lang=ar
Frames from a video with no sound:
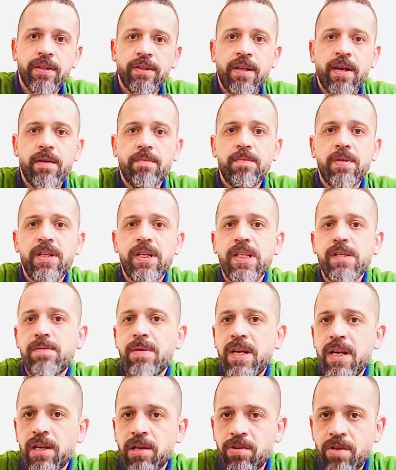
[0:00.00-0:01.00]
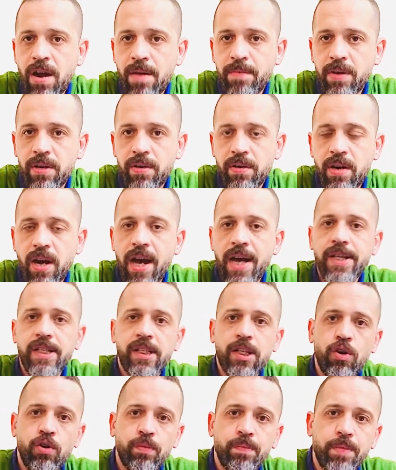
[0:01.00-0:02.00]
طيب بالنسبه للجرامر عايز
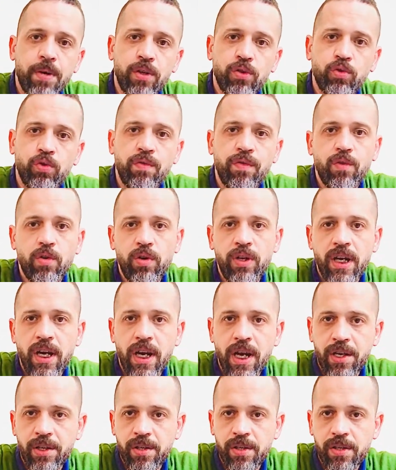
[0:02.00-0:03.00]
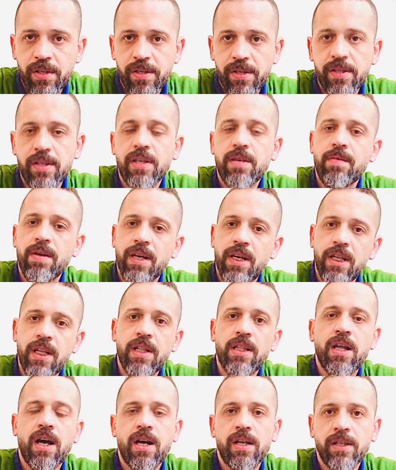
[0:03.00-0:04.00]
تاخد بارت 2 في كل الليكتشرز يبقى كده
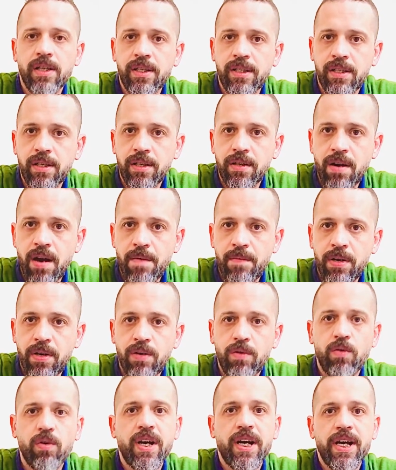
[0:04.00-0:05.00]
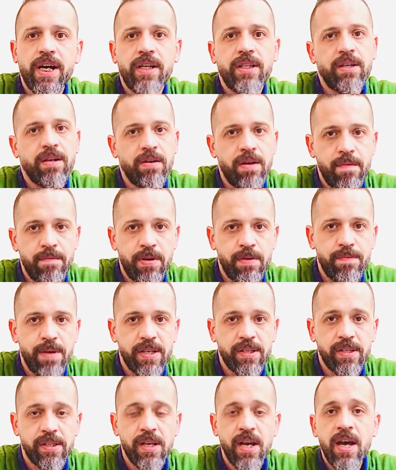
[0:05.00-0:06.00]
انت خلصت الجرامر وراجعت جرامر
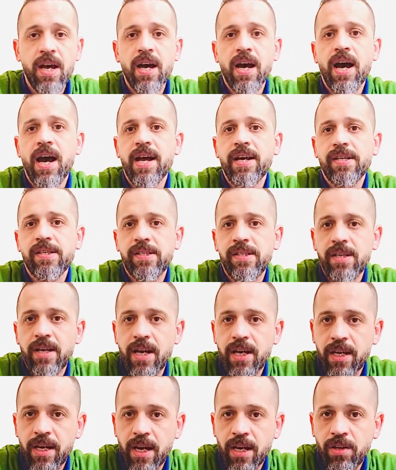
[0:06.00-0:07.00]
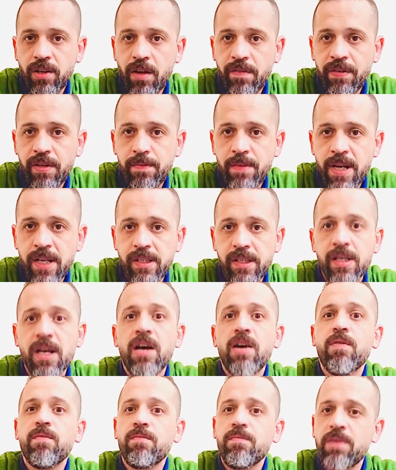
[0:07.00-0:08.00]
بس عايز تراجع نوفل بس
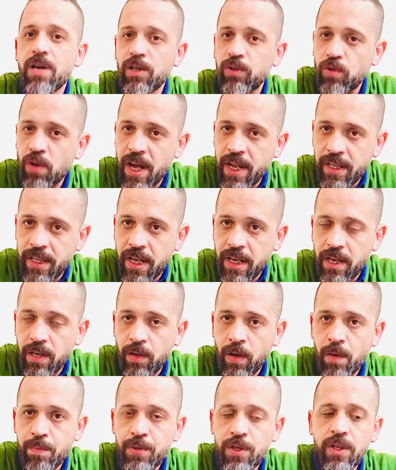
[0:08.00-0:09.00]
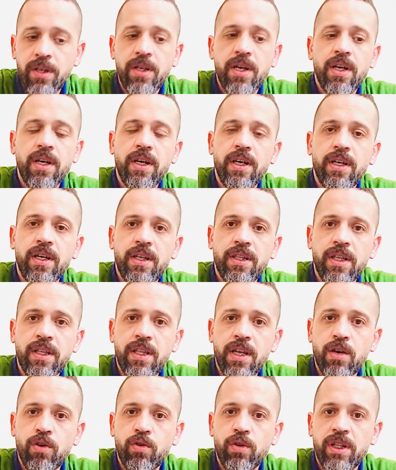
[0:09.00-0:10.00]
برضو عندك الاوبشن ان انت
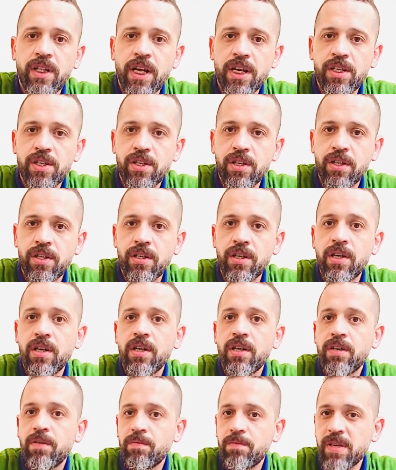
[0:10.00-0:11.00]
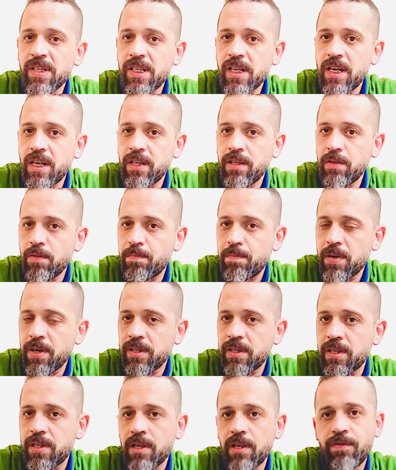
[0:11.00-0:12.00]
تاخد ليكتشر مثلا
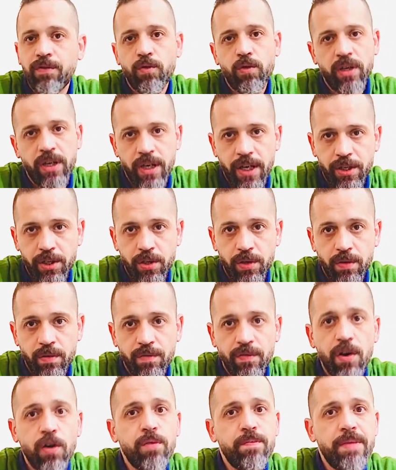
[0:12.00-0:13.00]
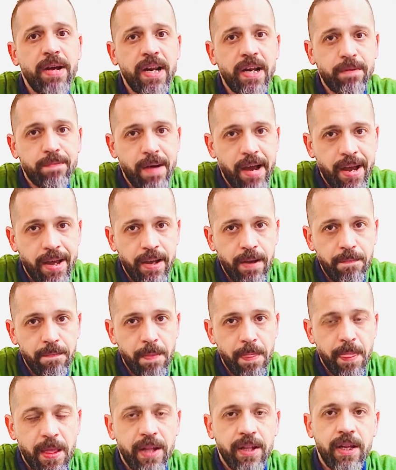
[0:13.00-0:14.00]
بارت 3 في كل ليكتشر فخد بالك معايا
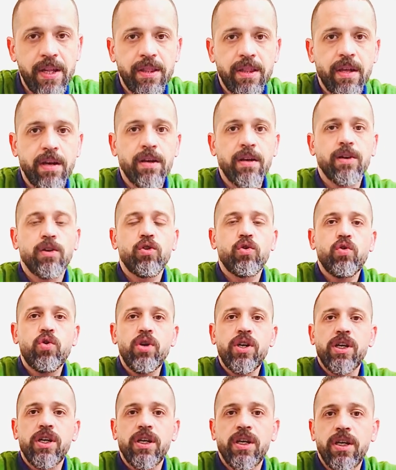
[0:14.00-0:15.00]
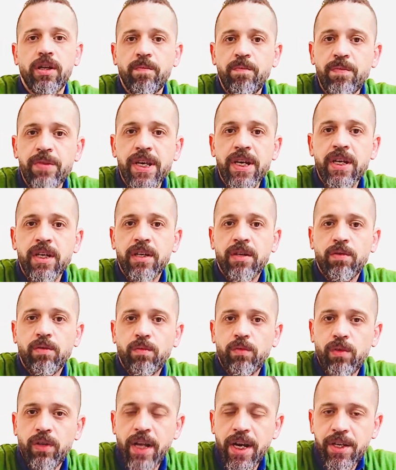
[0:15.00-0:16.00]
ان انت كل
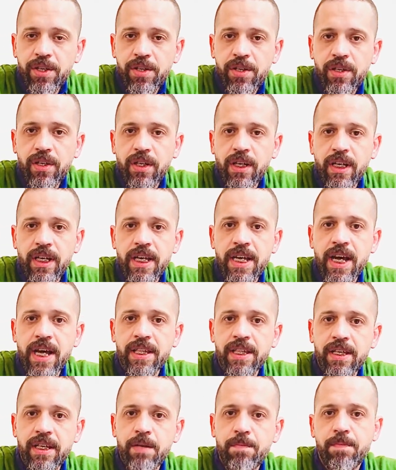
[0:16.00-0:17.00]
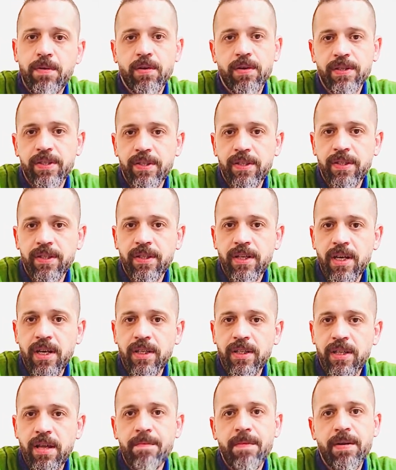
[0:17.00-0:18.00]
ليكتشر ليها 3 بارتس
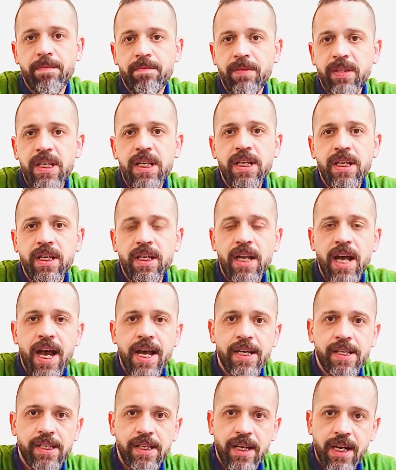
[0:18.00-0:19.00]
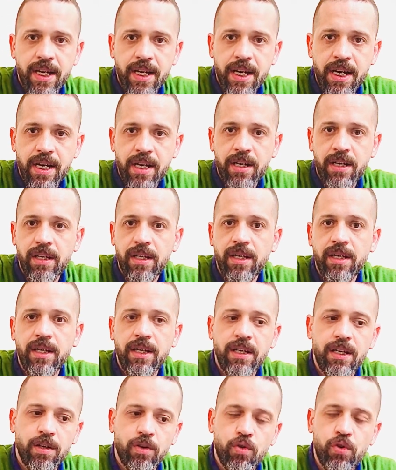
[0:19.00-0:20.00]
تمام دي اللي عايز يراجع
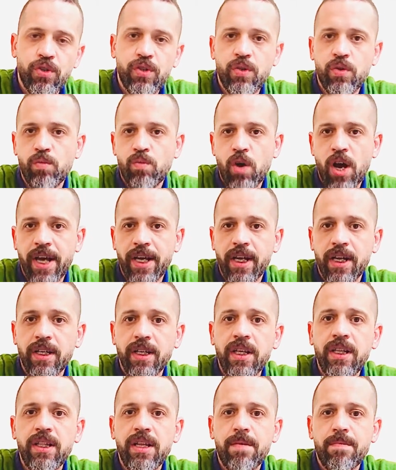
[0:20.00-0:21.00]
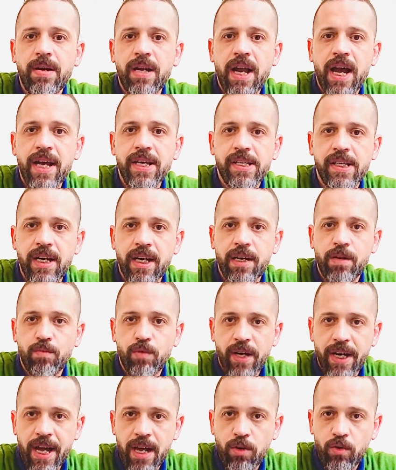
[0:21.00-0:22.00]
ايه جزء معين انما اللي عايز يراجع
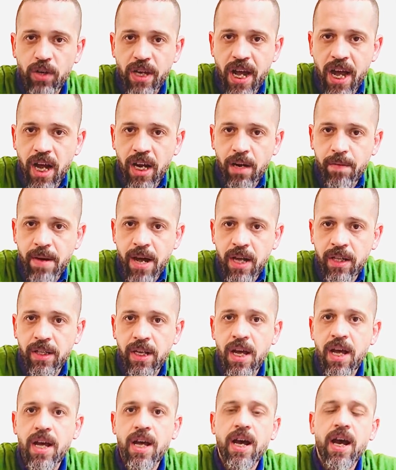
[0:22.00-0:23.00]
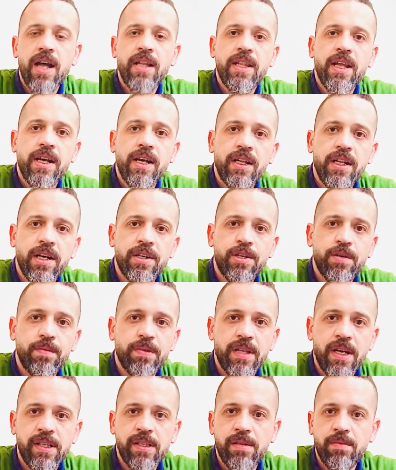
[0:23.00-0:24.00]
مراجعه كلها على بعض عندك الليكتشر
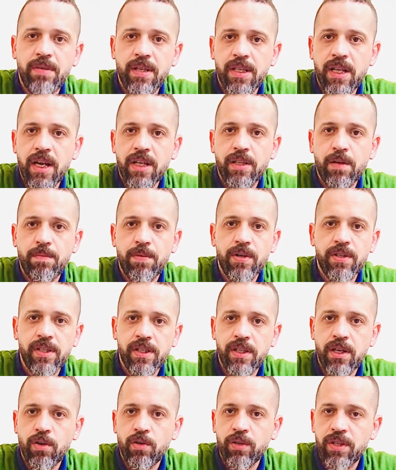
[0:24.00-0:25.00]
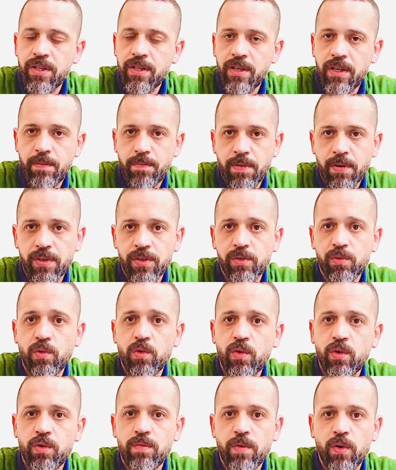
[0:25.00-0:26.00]
بتقسم لثلاثه بارتس تاخد 3 بارتس
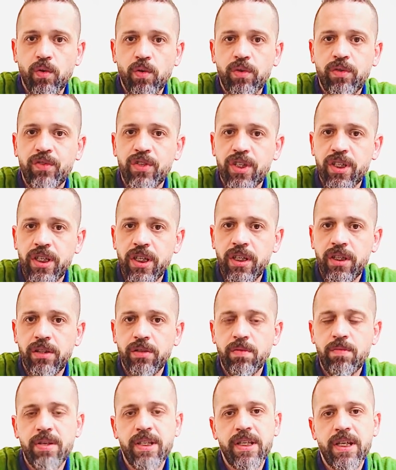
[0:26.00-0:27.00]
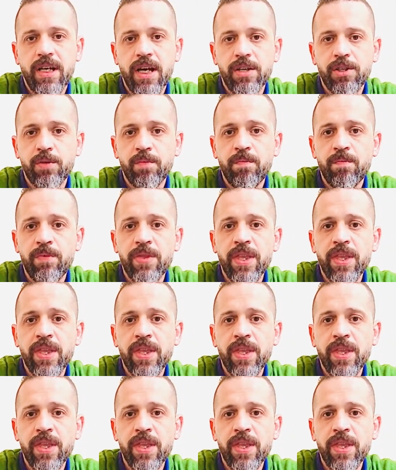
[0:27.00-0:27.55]
كله موجود في الشيت وما تقلقش